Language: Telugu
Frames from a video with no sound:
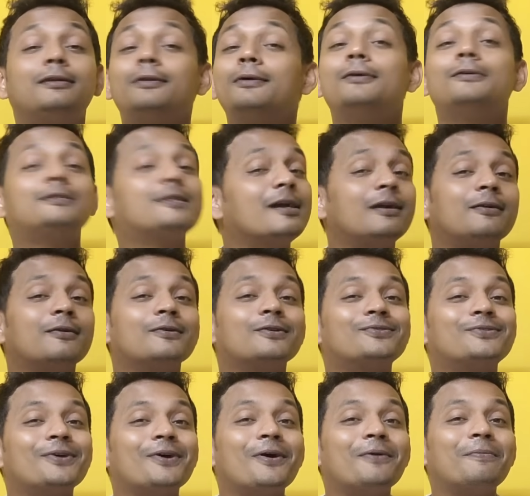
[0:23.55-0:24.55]
టు జెడ్
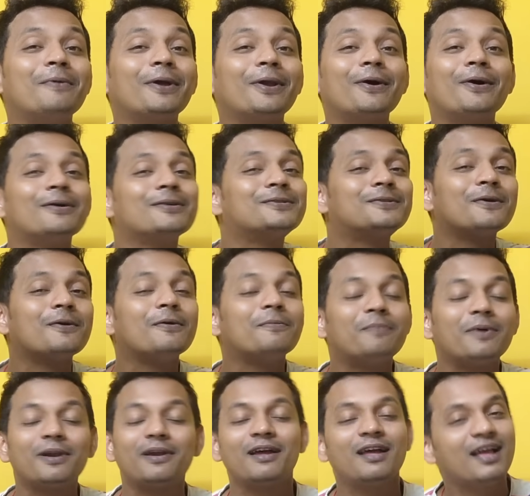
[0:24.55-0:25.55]
నువ్వు సూపర్ ఓ
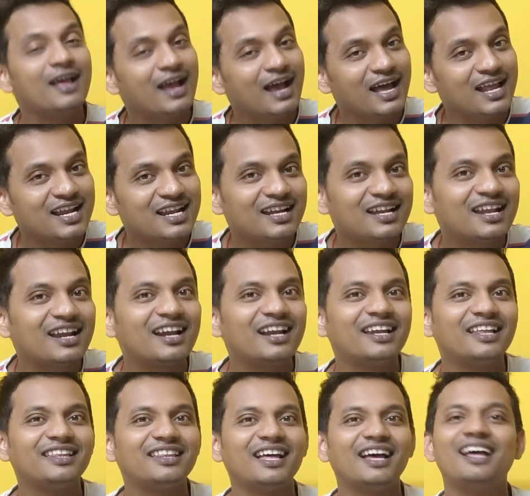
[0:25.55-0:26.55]
సూపర్ అని అన్నారా
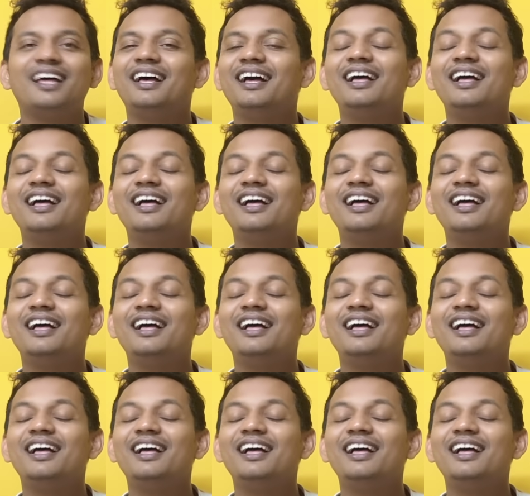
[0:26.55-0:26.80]
లేదా